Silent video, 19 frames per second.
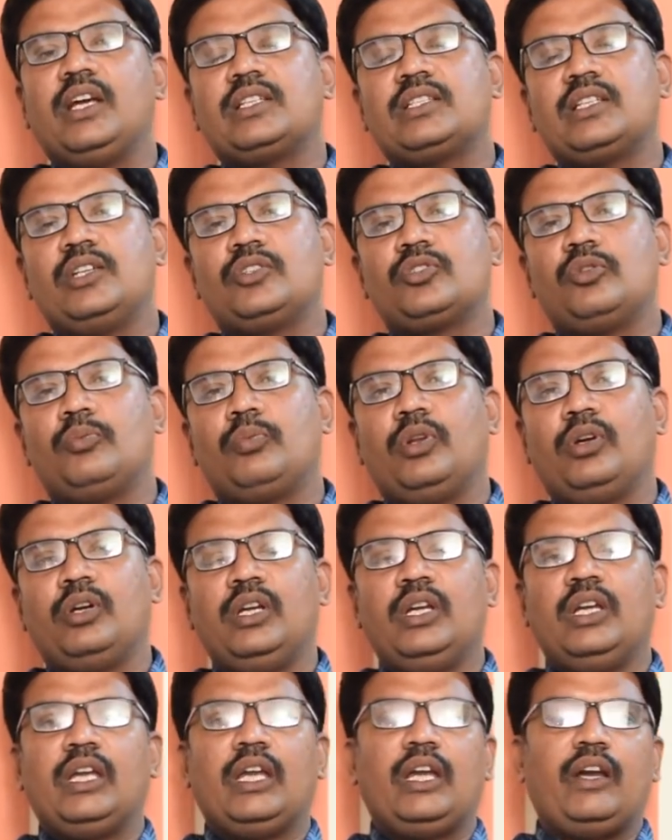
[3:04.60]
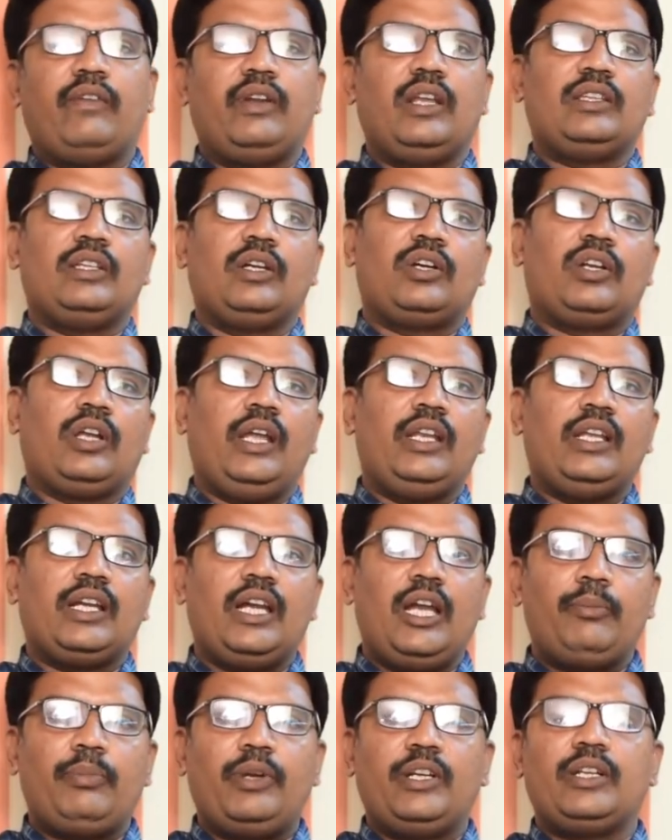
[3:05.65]
ఇయర్స్ ఏజ్ గ్రూప్లో ఎవరైతే క్రానిక్
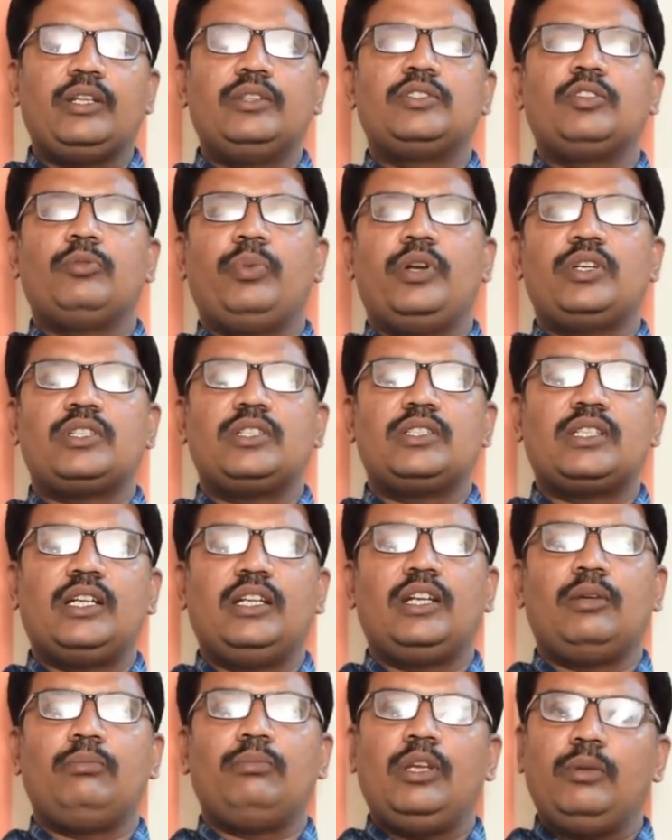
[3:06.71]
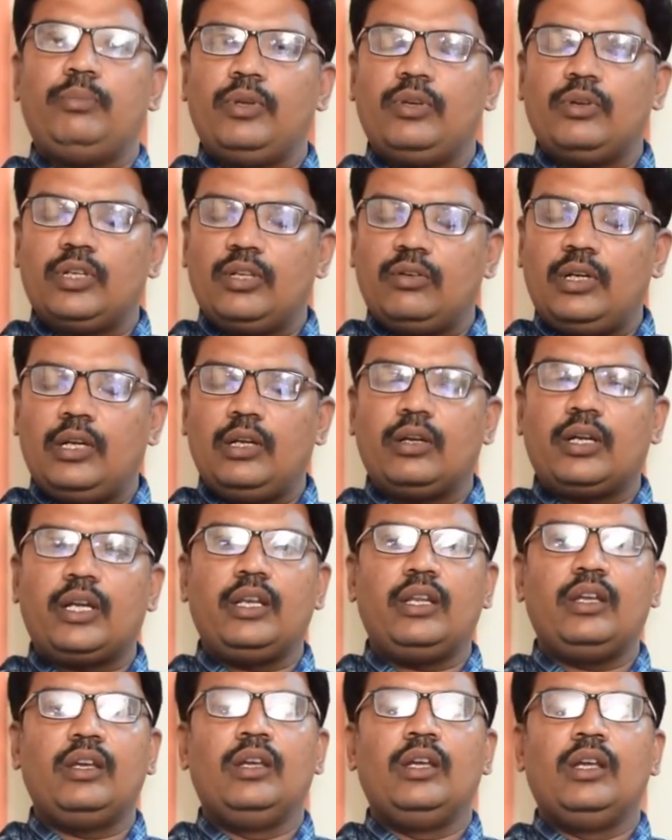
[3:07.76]
హైపర్ టెన్సివ్ పేషెంట్స్ అంటే బీపీ ఉన్న వాళ్ళు
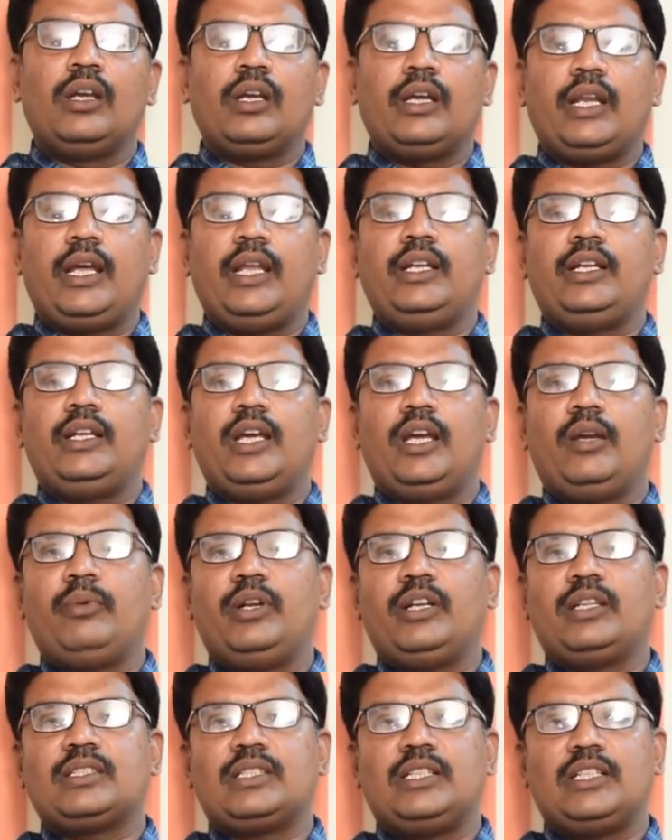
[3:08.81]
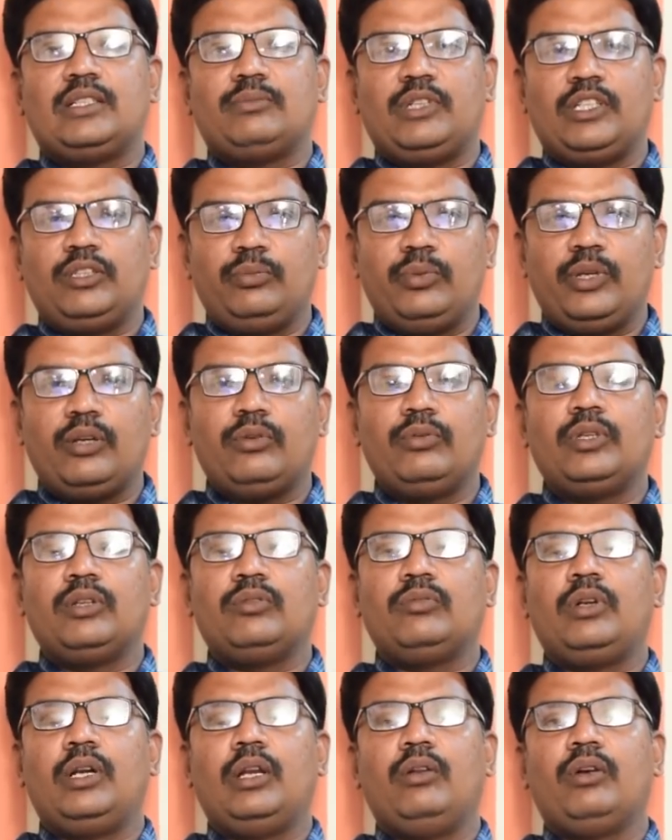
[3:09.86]
కానీ క్రానిక్ డయాబెటీస్ అంటే మధుమేహం ఉన్న
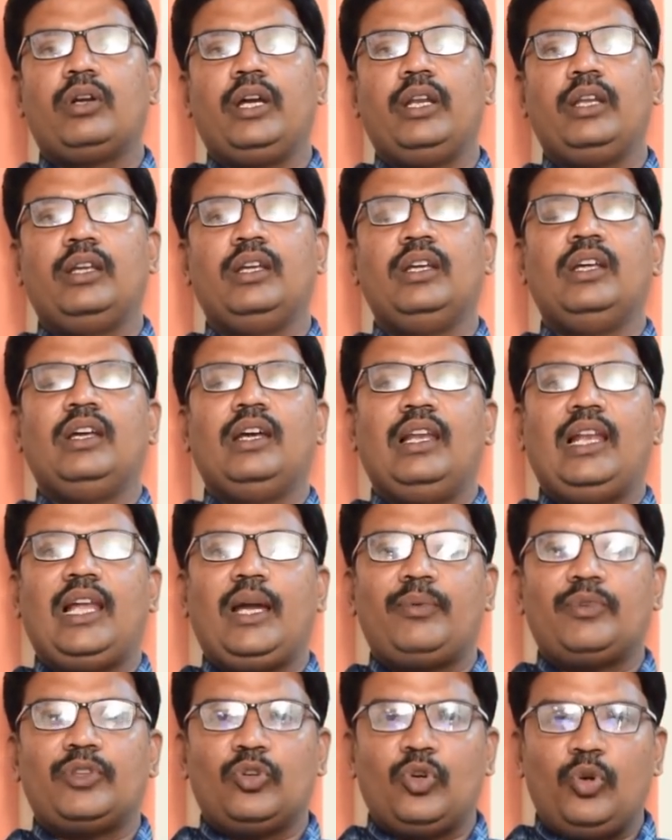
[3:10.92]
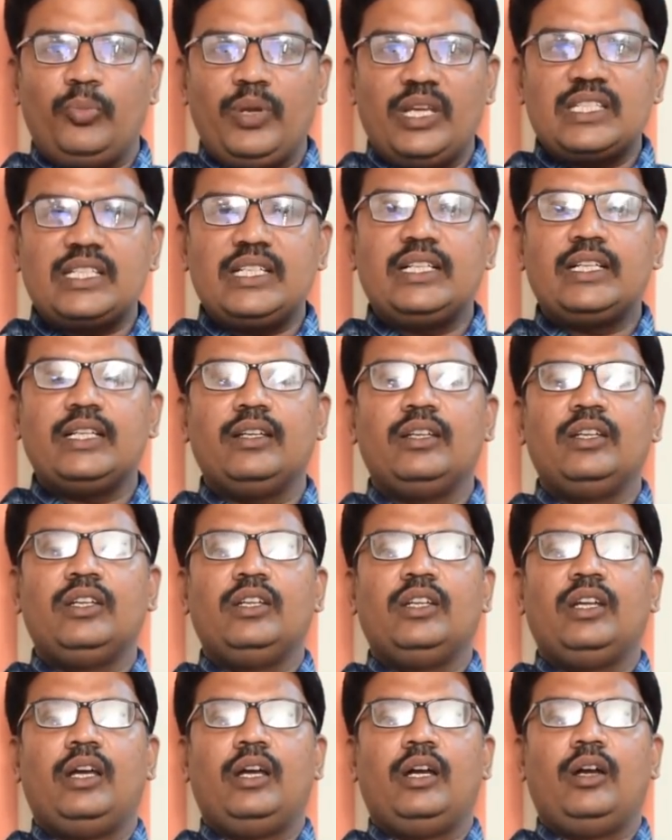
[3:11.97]
వాళ్ళు కానీ లేకపోతే ఒబేసి ఒబిసిటీ
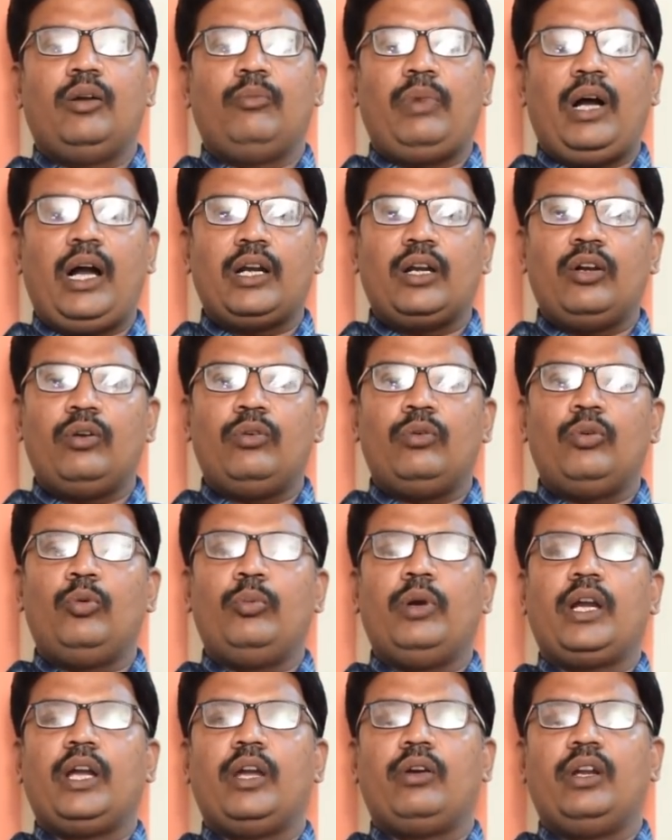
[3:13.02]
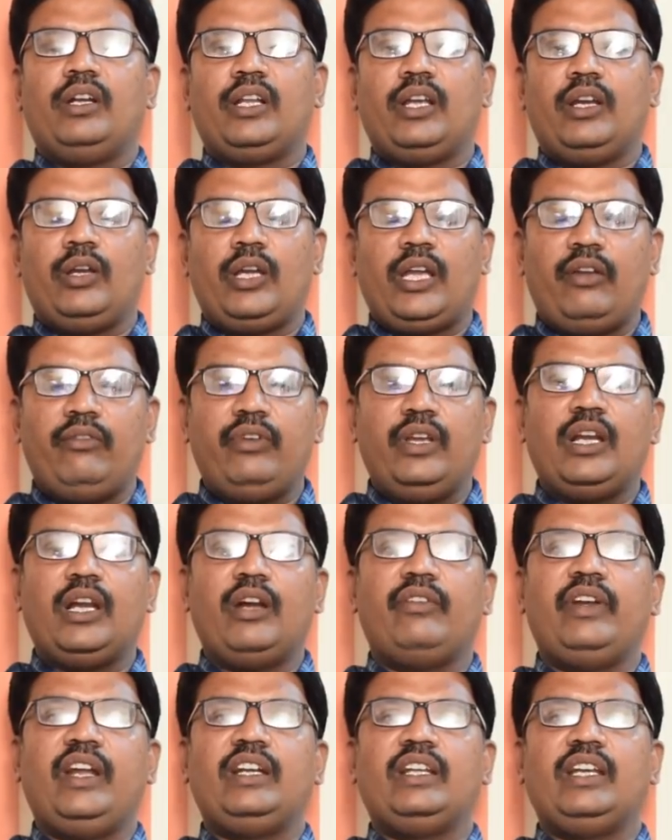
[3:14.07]
uh, బాగా ఊబకాయం అంటే హెవీగా
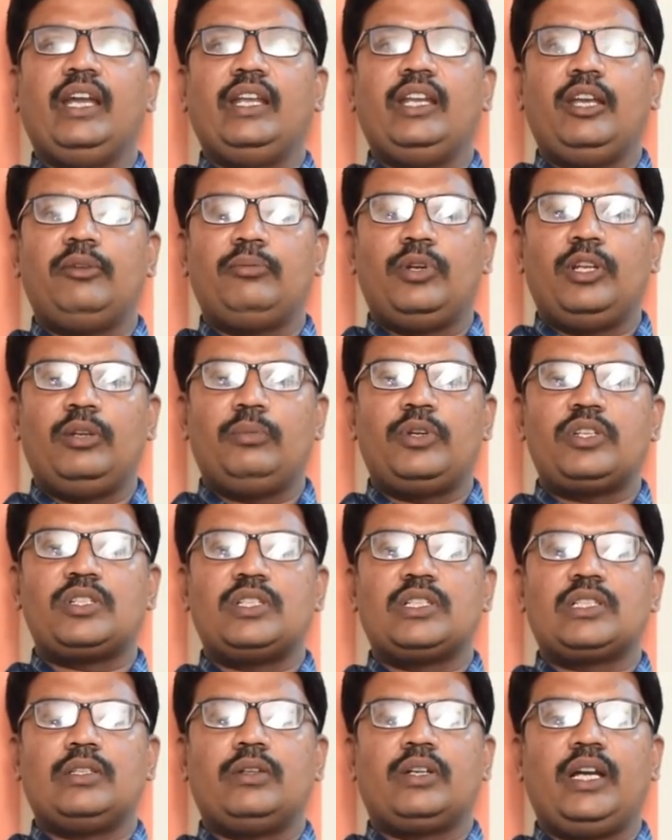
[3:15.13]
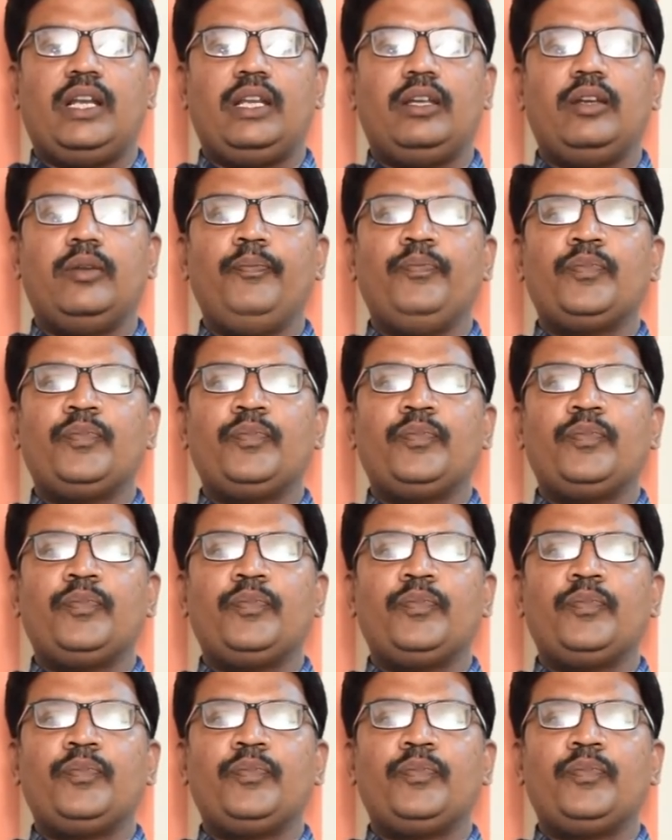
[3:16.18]
వెయిట్ గెయిన్ అయిపోయిన పేషెంట్స్లో కానీ